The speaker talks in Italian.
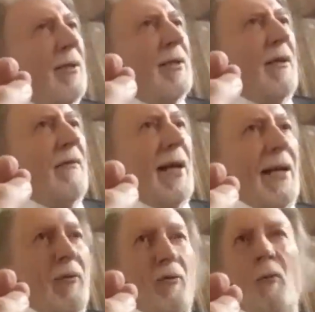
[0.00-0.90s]

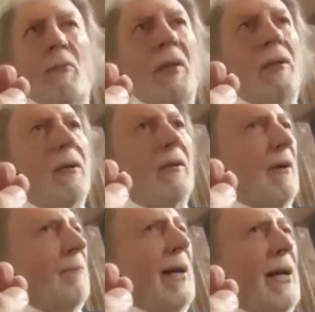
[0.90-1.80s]
interviene subito
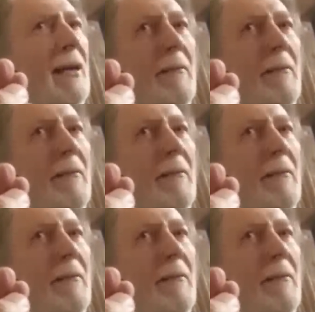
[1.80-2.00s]
va bene.